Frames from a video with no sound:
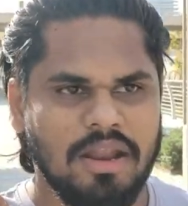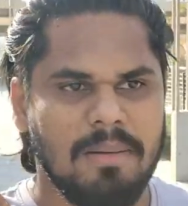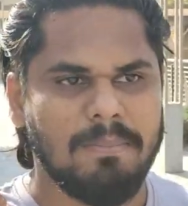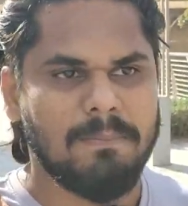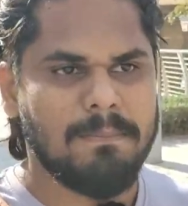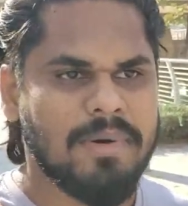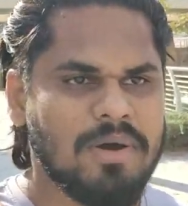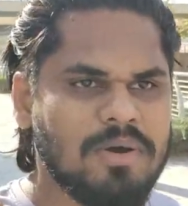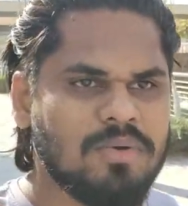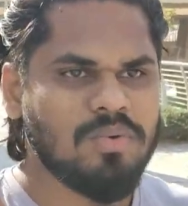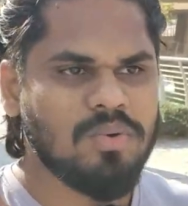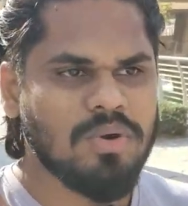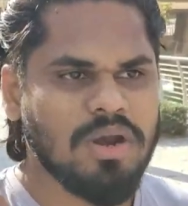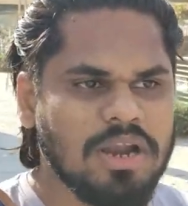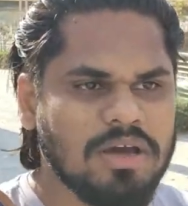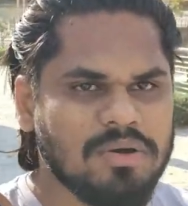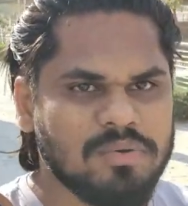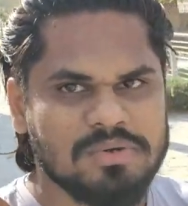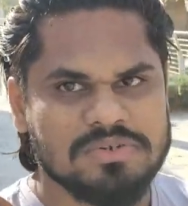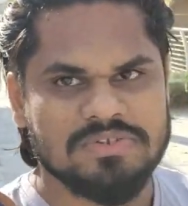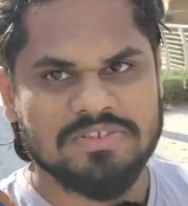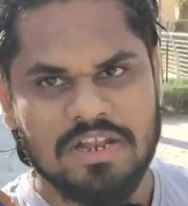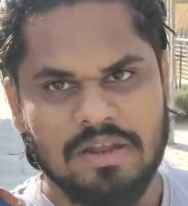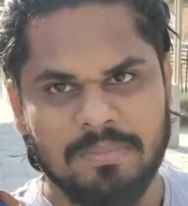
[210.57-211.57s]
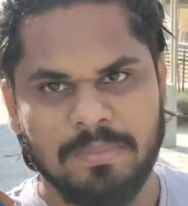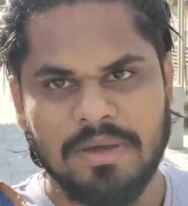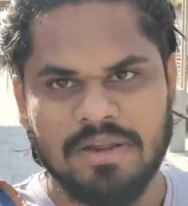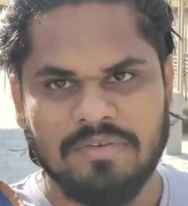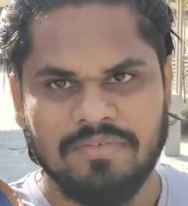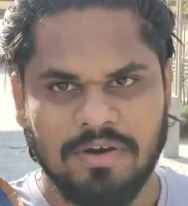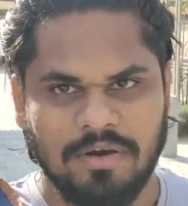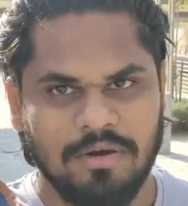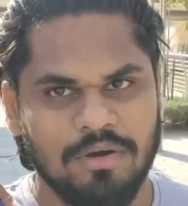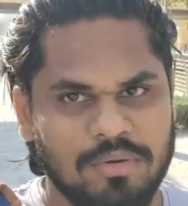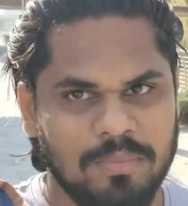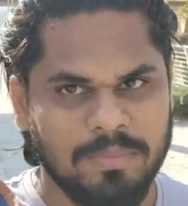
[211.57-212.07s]
நம்ம ஊரில் ஒரு சில
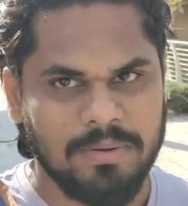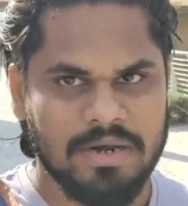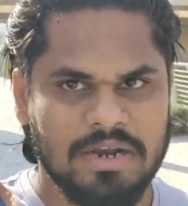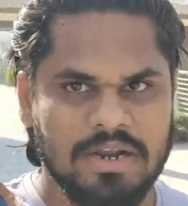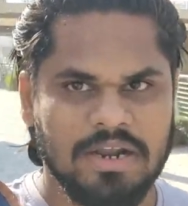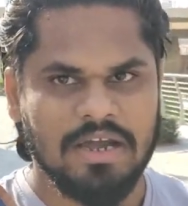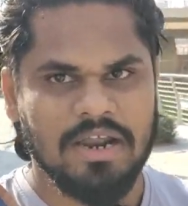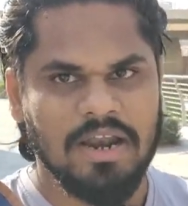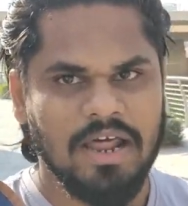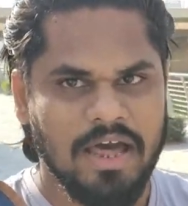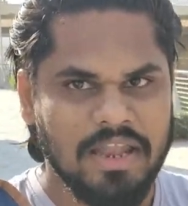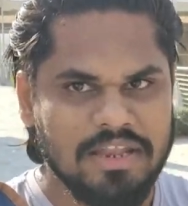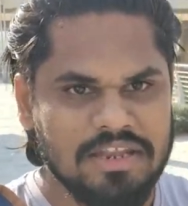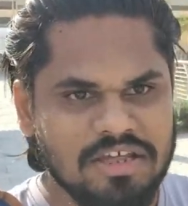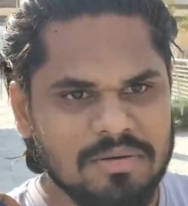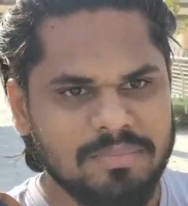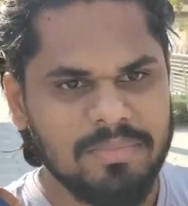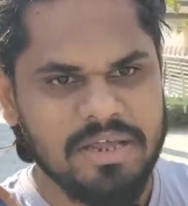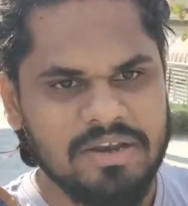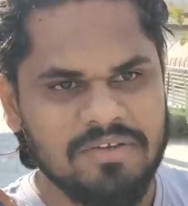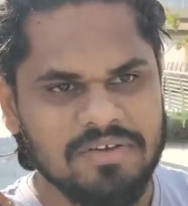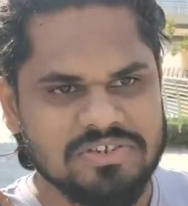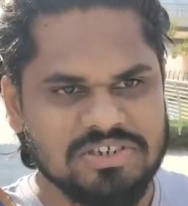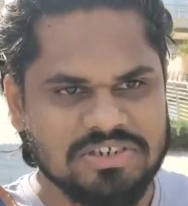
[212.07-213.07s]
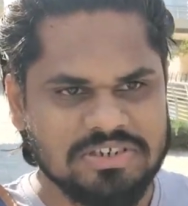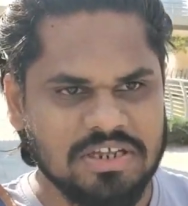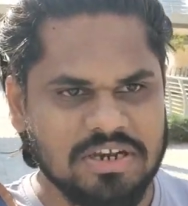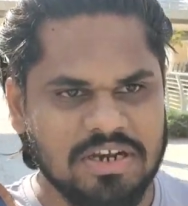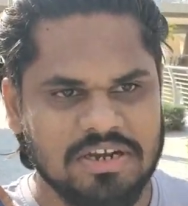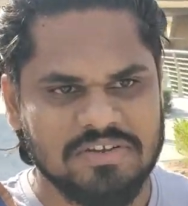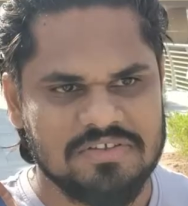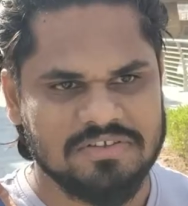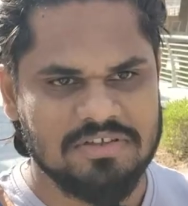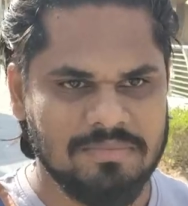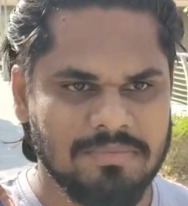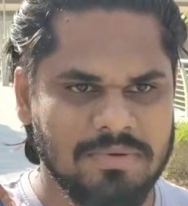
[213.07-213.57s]
பேர் ஃபாலோ பண்ணுறாங்களா அந்த மாதிரி
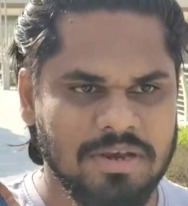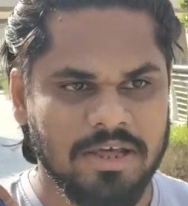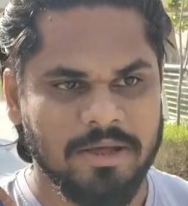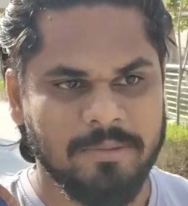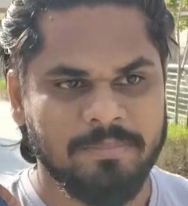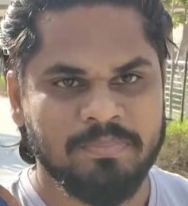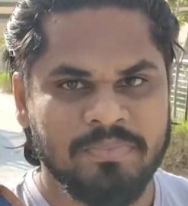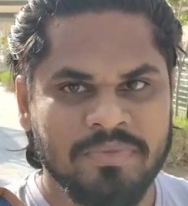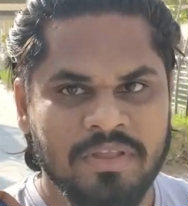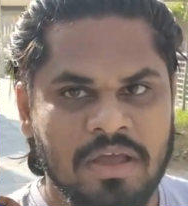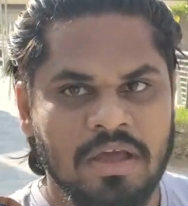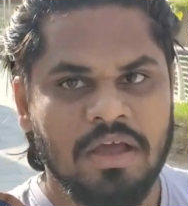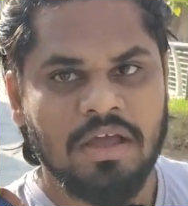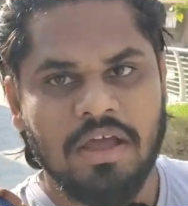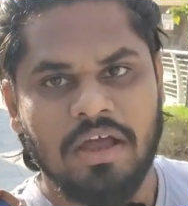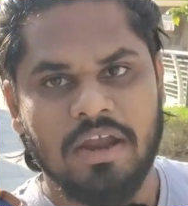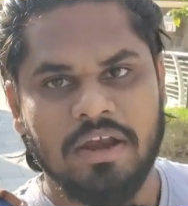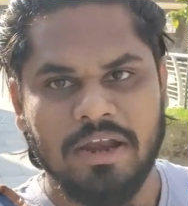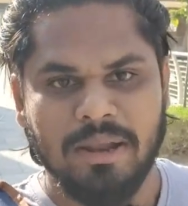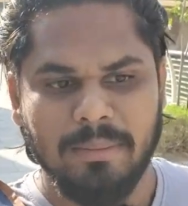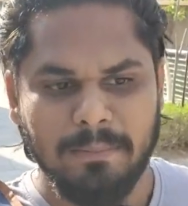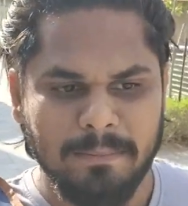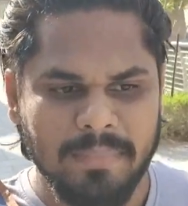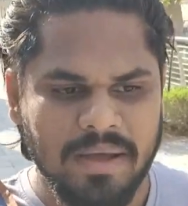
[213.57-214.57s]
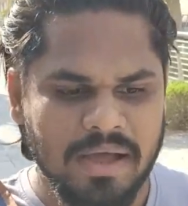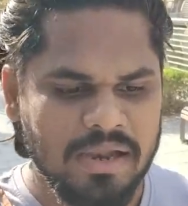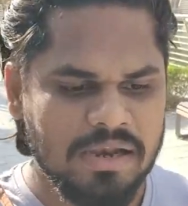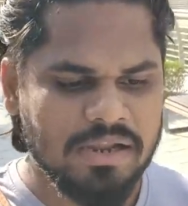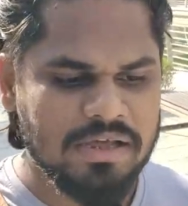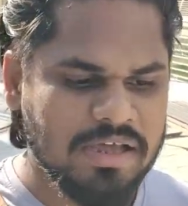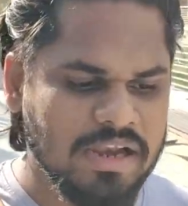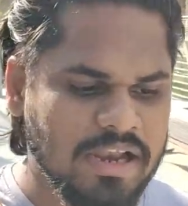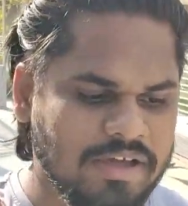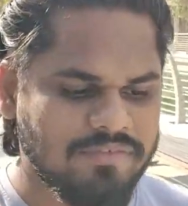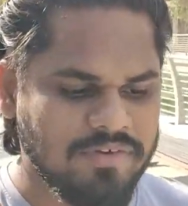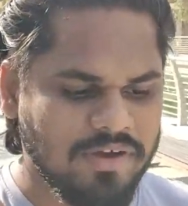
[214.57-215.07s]
வெஜிடேரியனிசம் இல்லை நம்ம
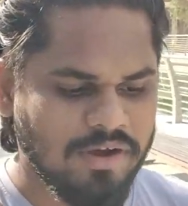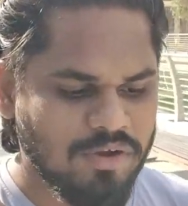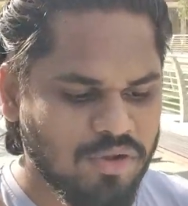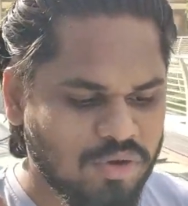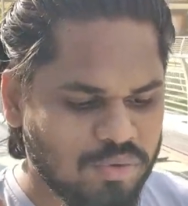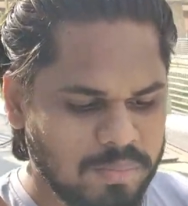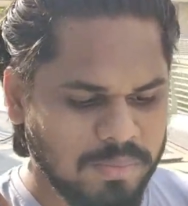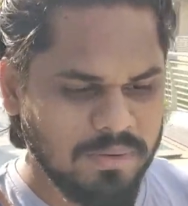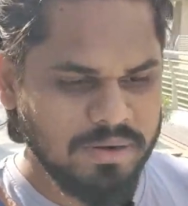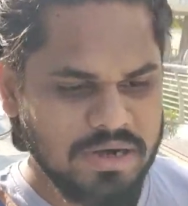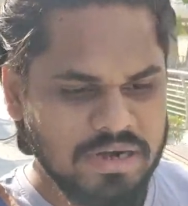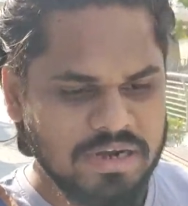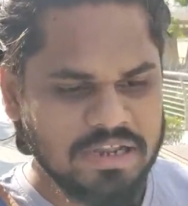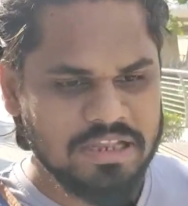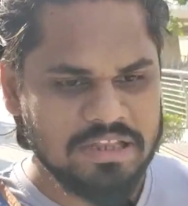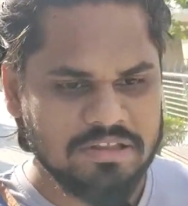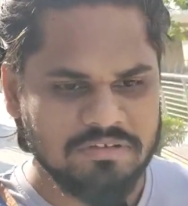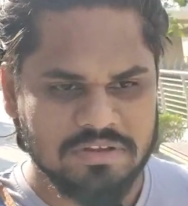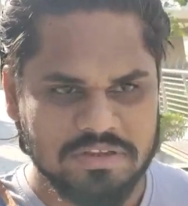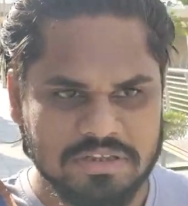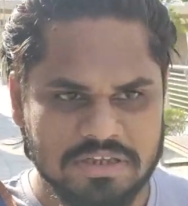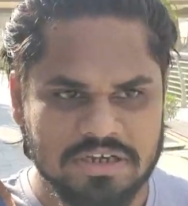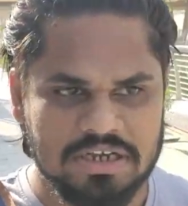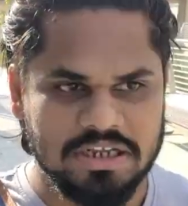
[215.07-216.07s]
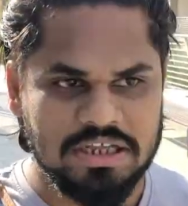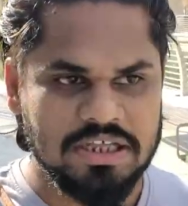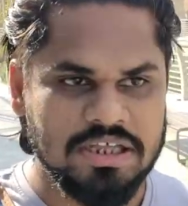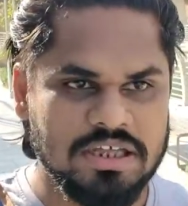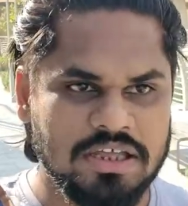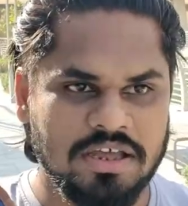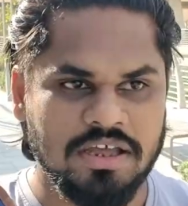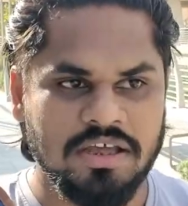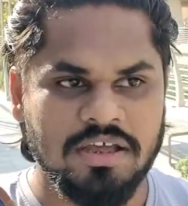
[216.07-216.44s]
ஆளுங்கெல்லாம் ஃபாலோ பண்ணுறது வந்துட்டு